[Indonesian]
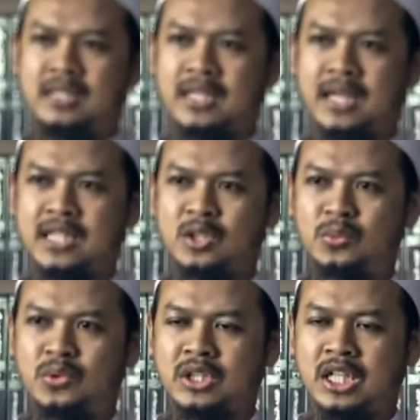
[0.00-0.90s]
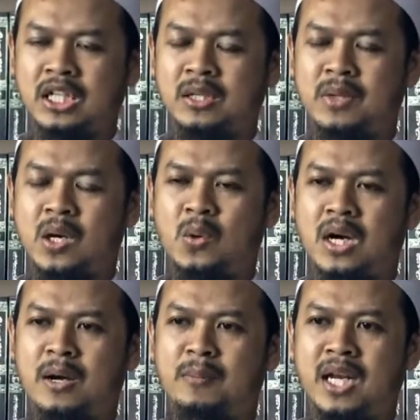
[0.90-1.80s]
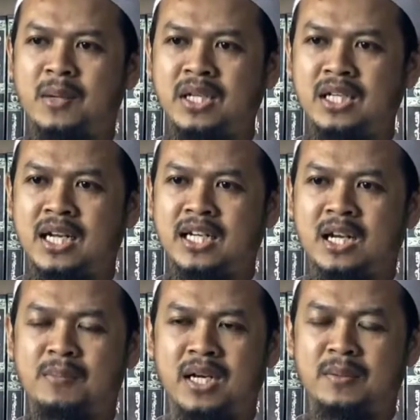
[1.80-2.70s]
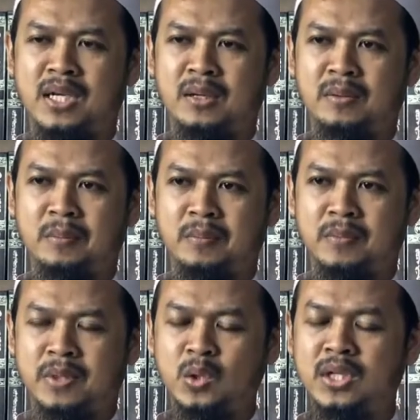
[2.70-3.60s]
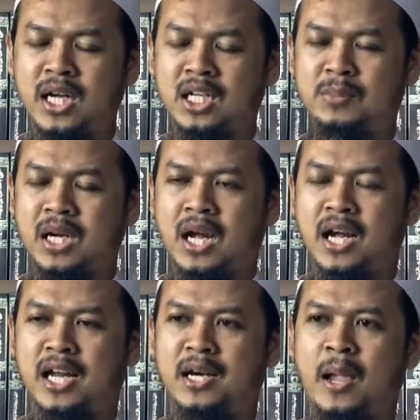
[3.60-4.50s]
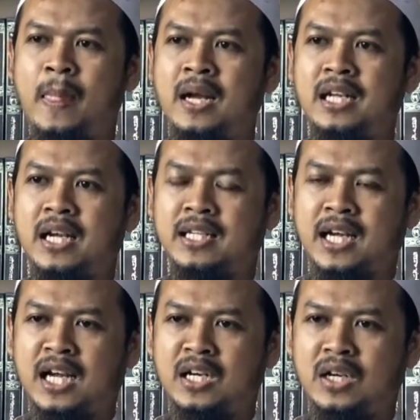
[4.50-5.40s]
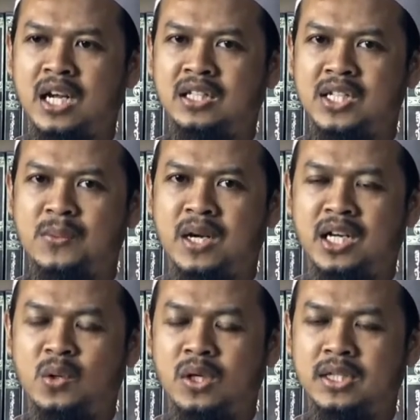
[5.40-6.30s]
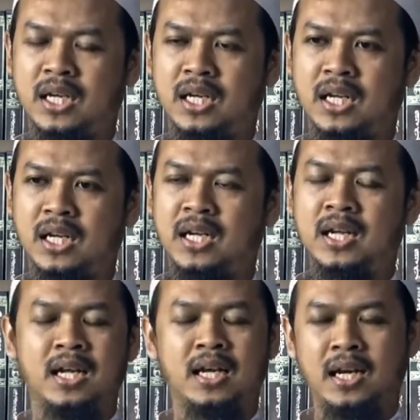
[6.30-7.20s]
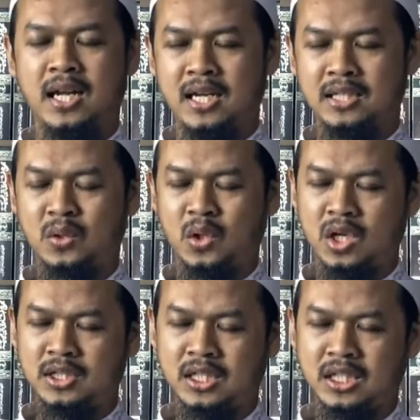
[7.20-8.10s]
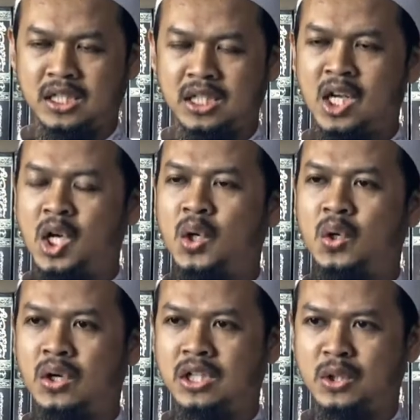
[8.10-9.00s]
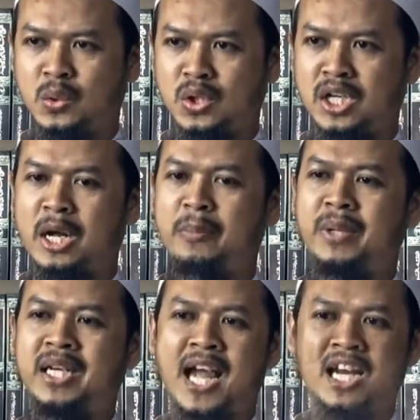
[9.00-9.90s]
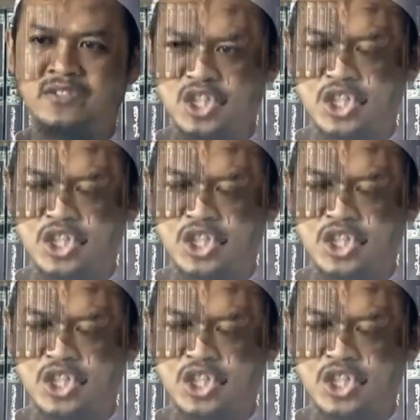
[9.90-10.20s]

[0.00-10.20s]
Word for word: Salah satu bukti bahwa malam ini adalah malam yang penuh dengan keberkahan dikatakan oleh Allah Subhanahu wa taala Lailatul Qadri khairun min alfi